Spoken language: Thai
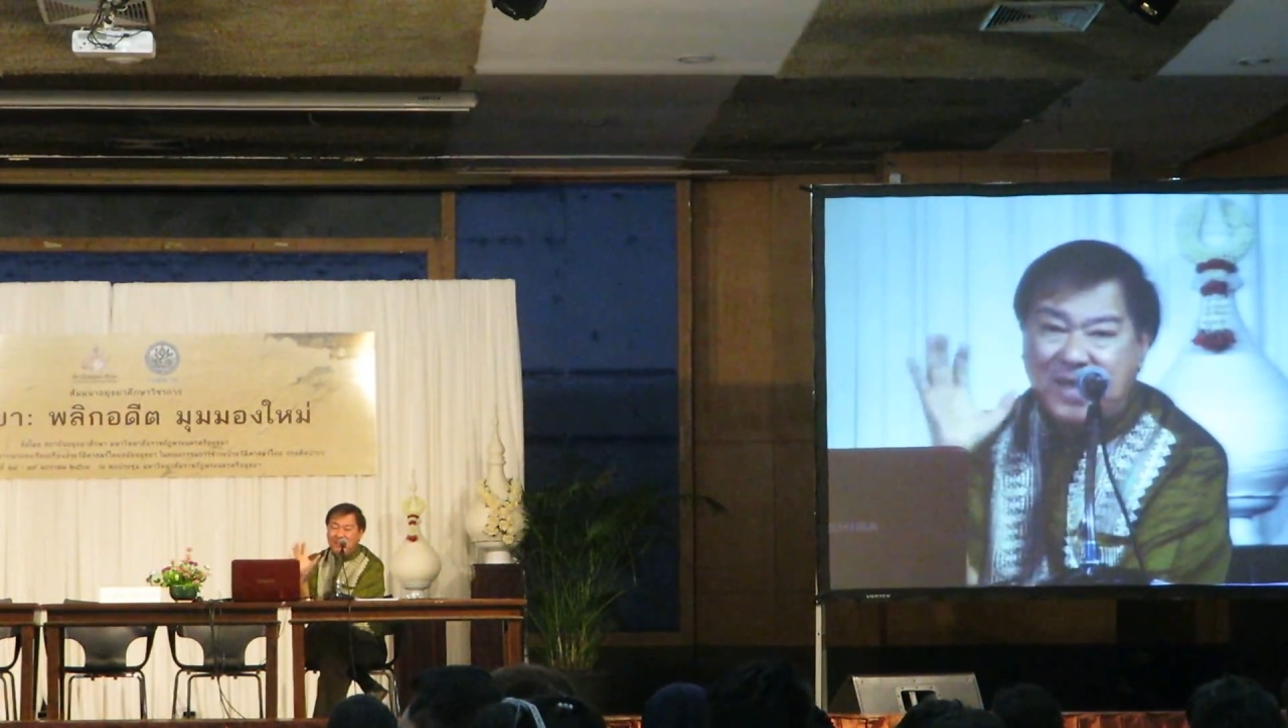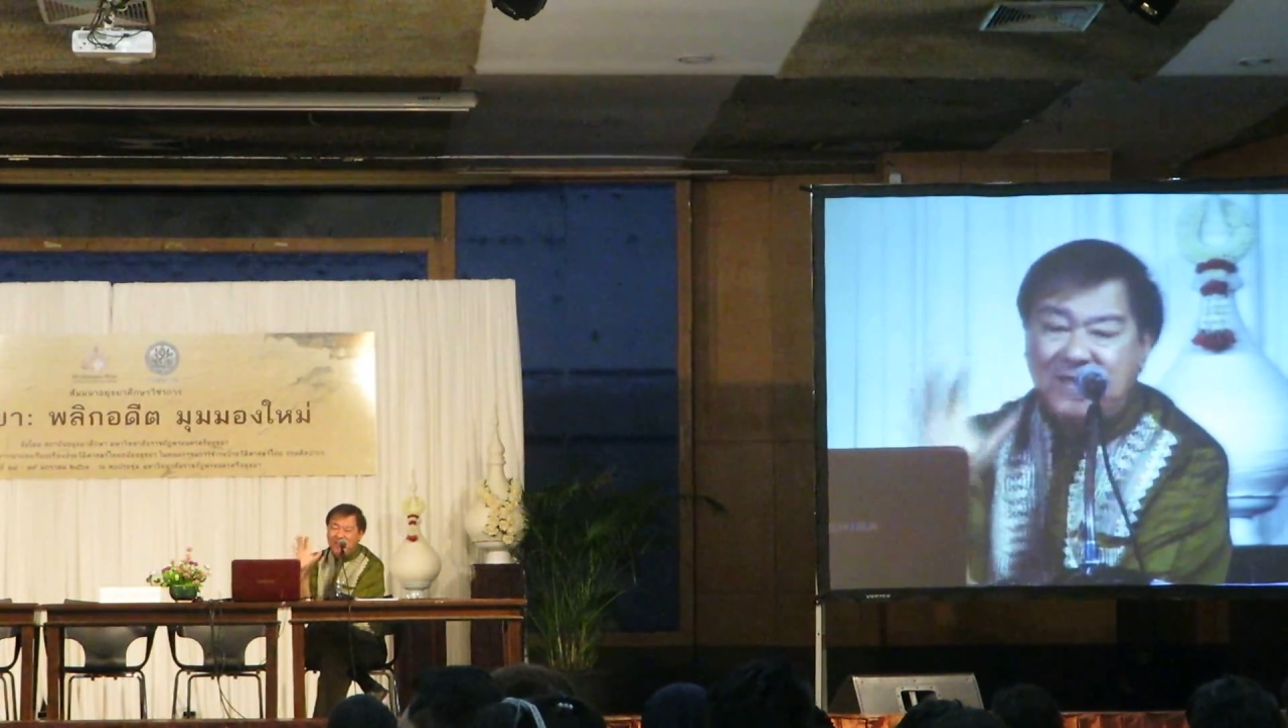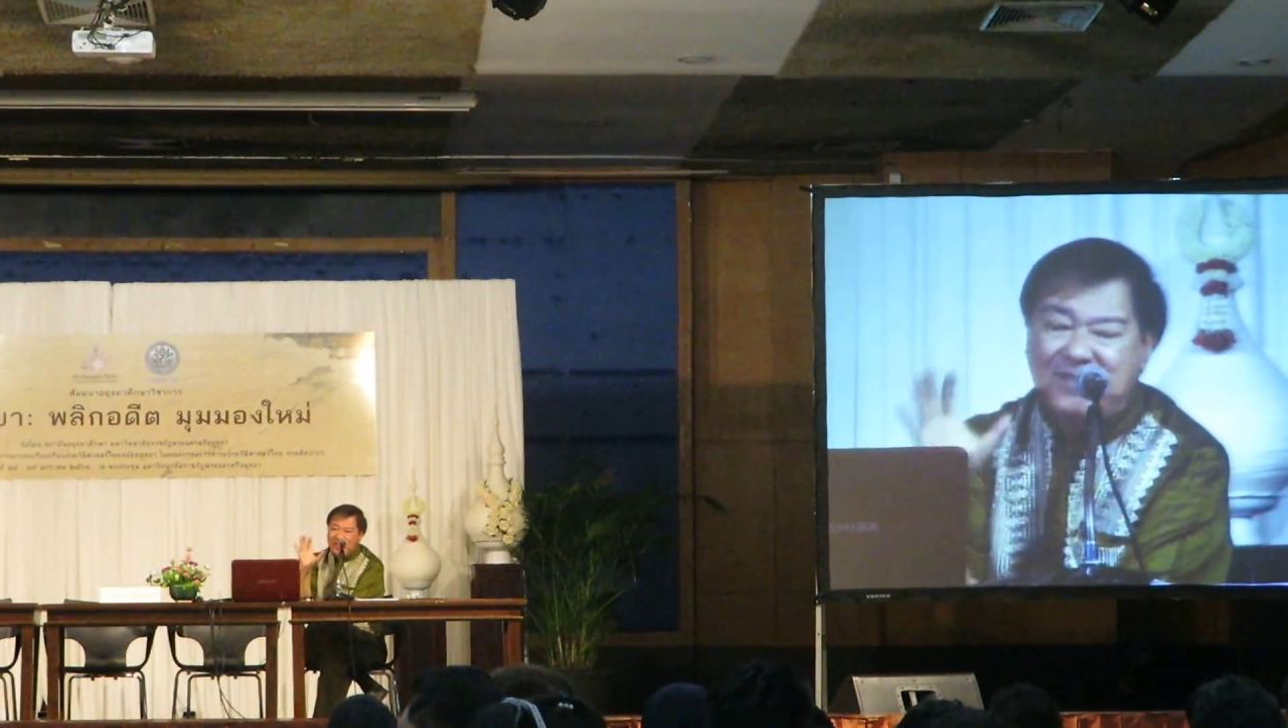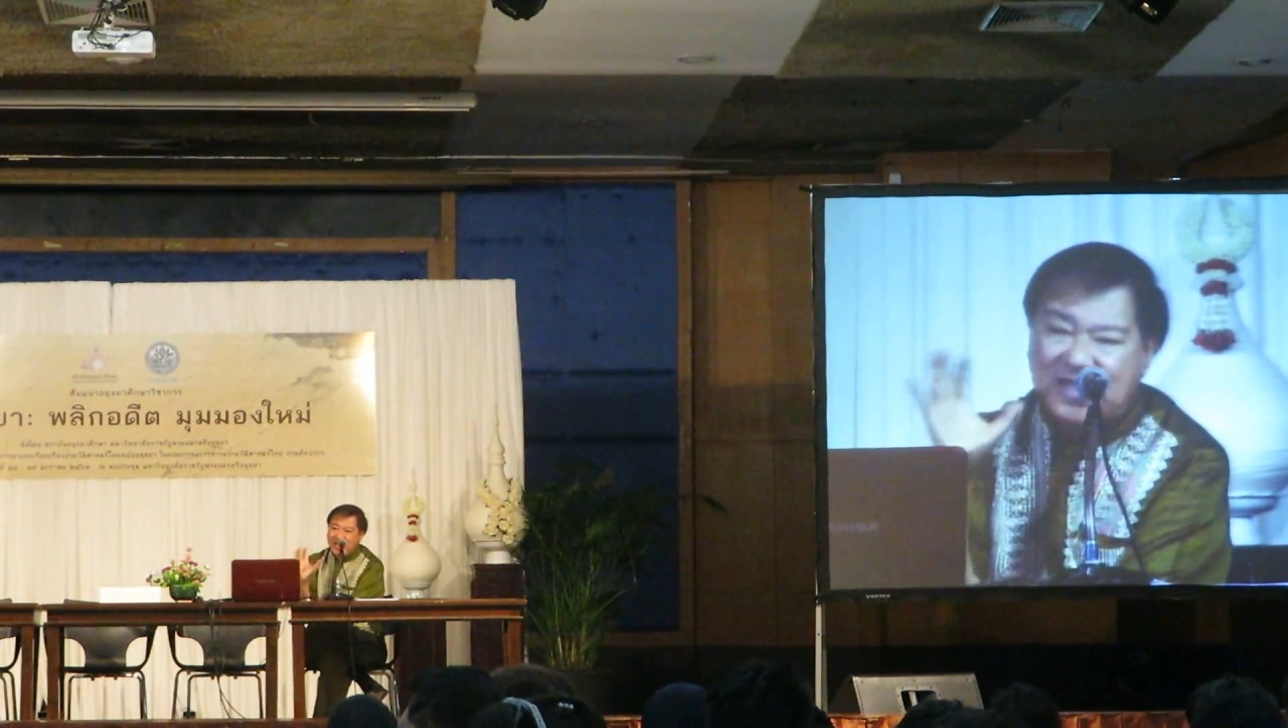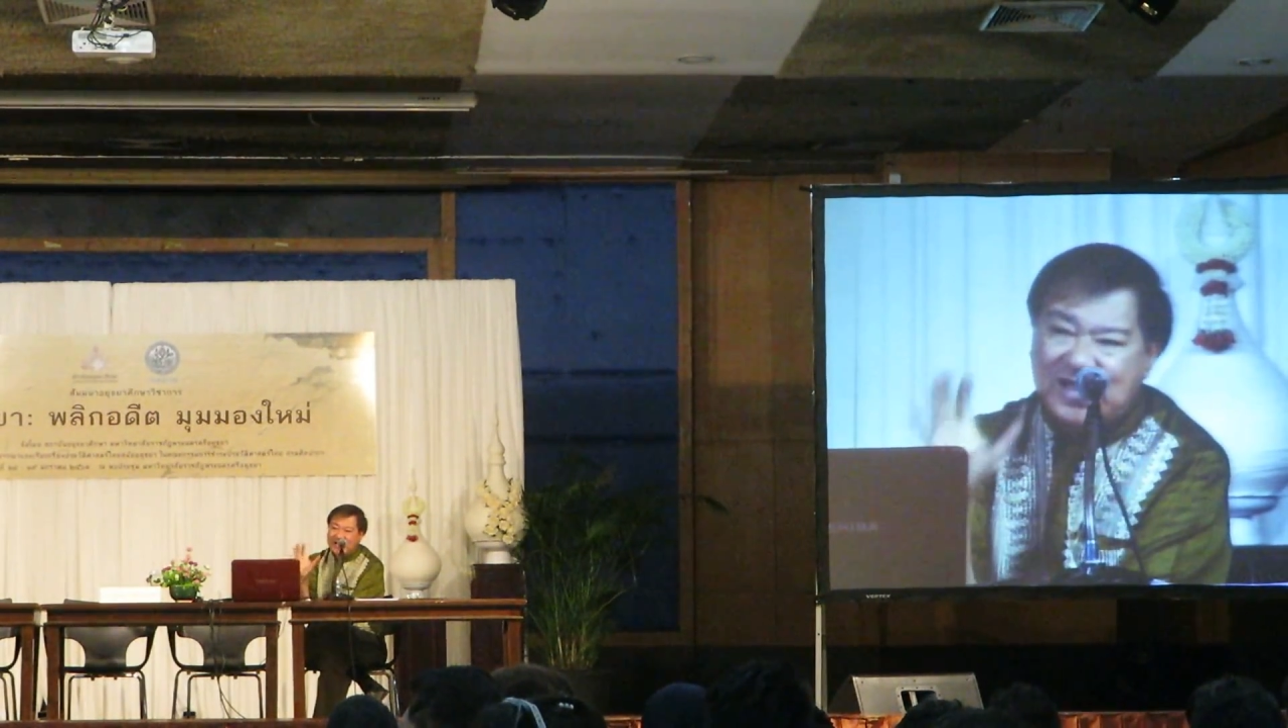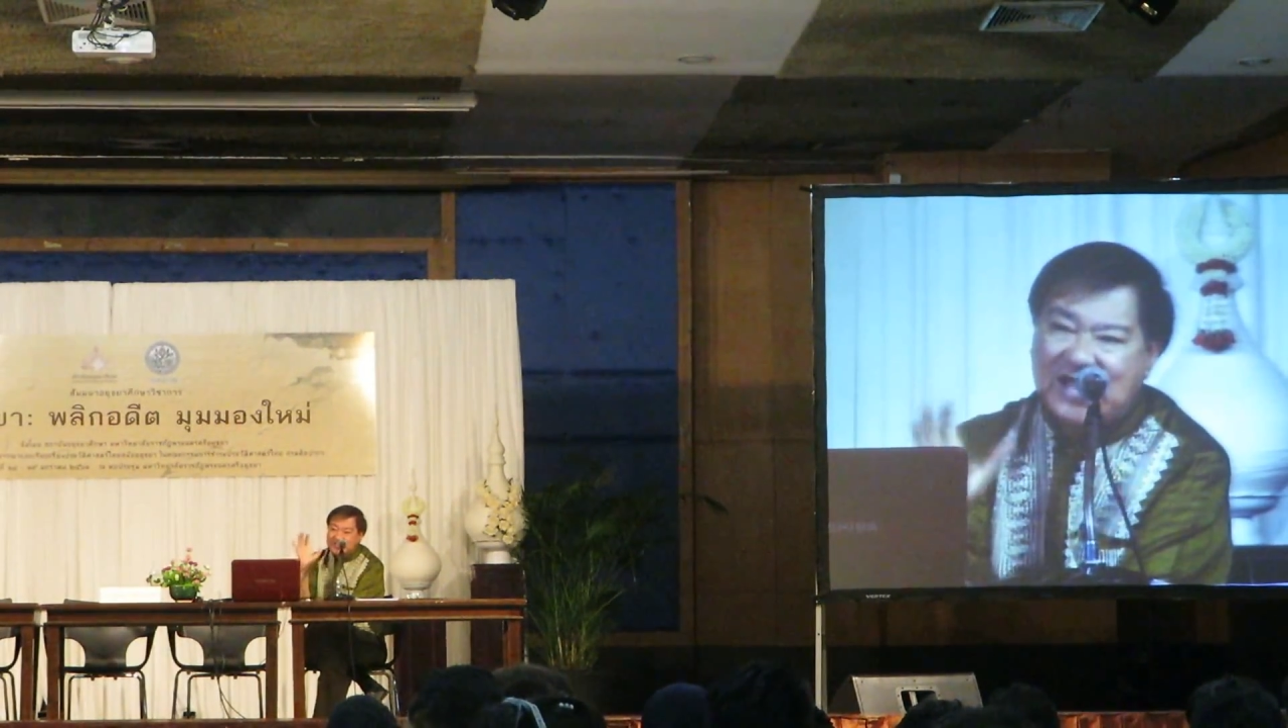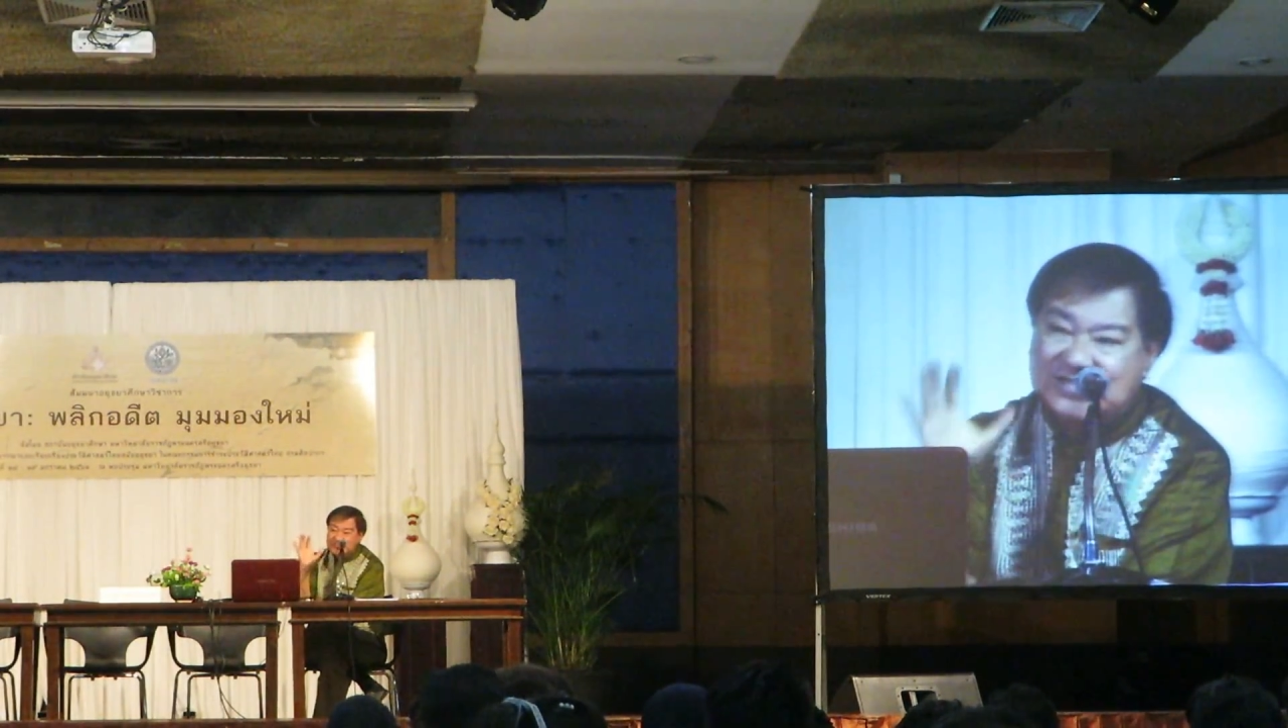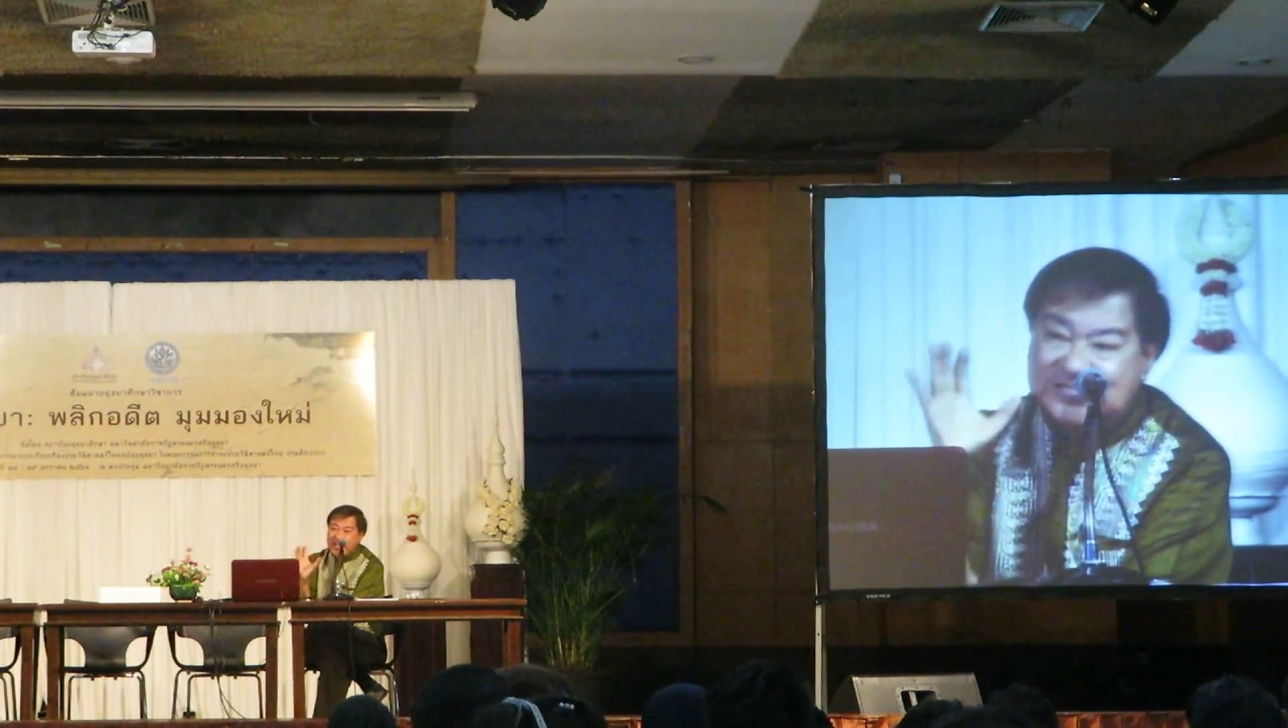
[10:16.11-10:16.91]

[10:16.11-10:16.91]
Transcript: ไม่มีการ